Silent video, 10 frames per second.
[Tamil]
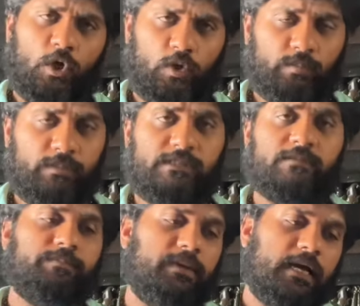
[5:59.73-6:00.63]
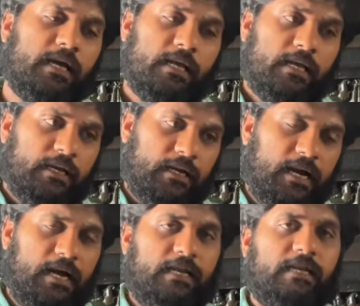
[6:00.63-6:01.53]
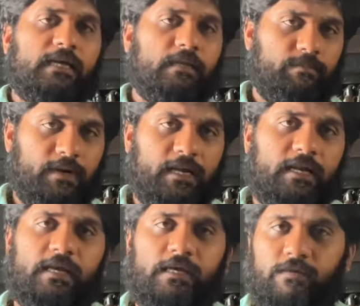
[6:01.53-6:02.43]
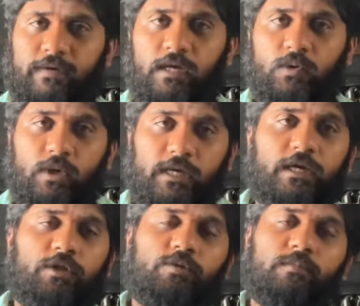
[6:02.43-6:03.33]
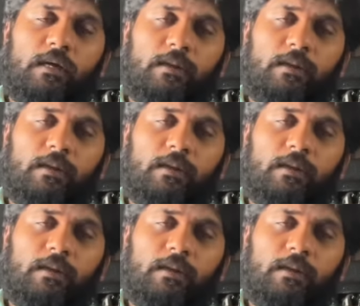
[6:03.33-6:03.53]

ரொம்ப சிம்பிளாக காலையில் மாலையில் இருவேளை குளிக்கிறதும்